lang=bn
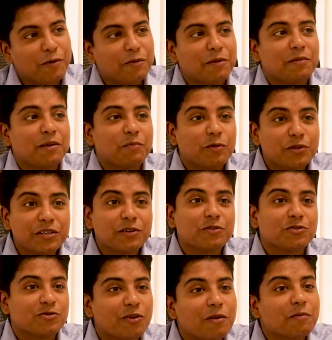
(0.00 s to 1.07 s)
প্রবলেম আমরা প্রতিনিয়ত
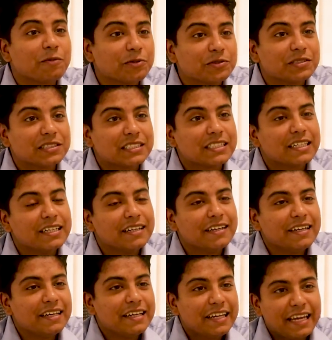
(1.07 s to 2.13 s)
সলভ করতেছি
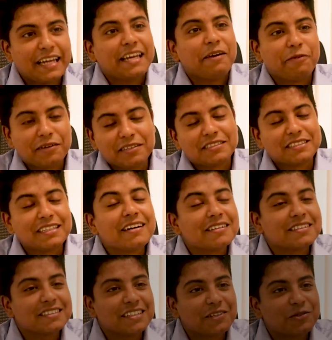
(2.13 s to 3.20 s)
এটাই আমার কাছে
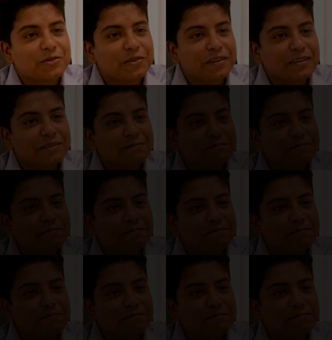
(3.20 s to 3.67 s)
সাকসেস অ্যাকচুয়ালি